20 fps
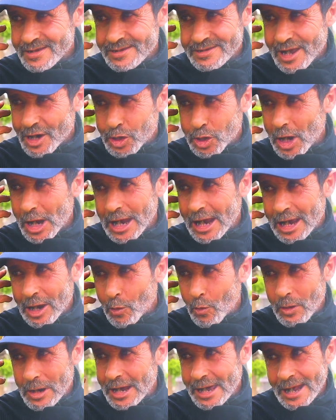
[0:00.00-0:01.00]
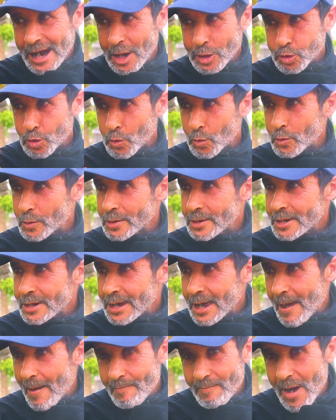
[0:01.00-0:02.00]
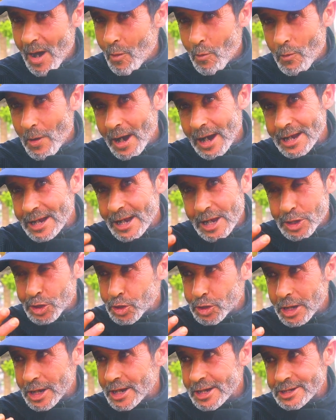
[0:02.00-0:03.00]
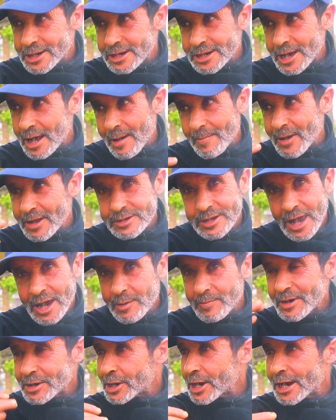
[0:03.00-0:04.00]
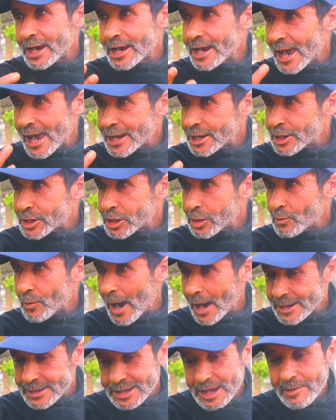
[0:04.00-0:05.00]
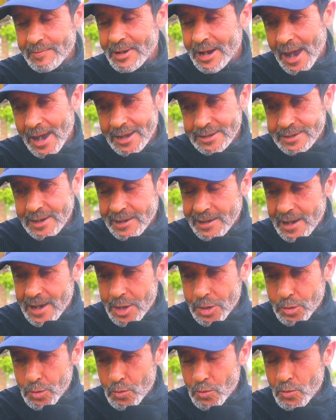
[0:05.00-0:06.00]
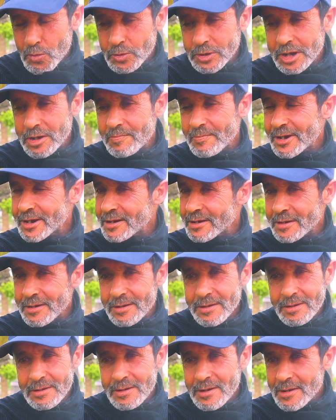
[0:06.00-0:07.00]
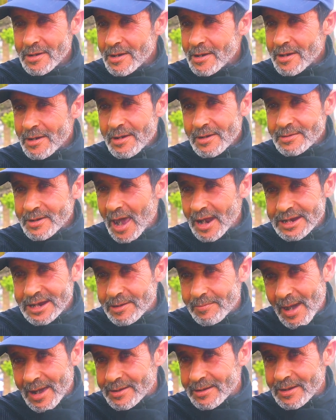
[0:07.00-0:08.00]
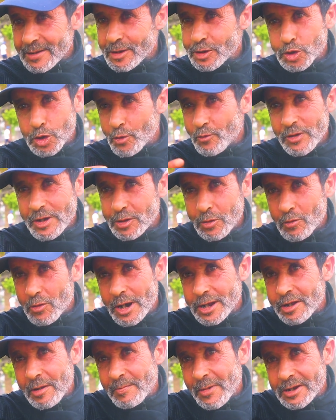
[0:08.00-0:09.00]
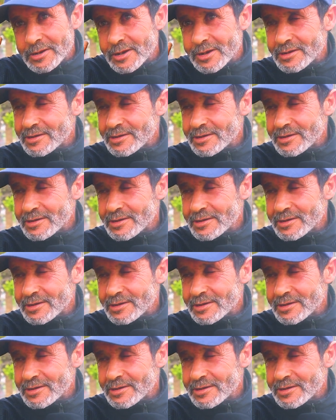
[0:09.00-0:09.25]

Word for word: داكشي اللي كيقول ليه راسو اما هو راه الا شفتيه انت راه ما تحكميش عليه ادي شي واحد ديما حاضر راسو وديما آه، يعني ما تشوفيه تقول هذا ما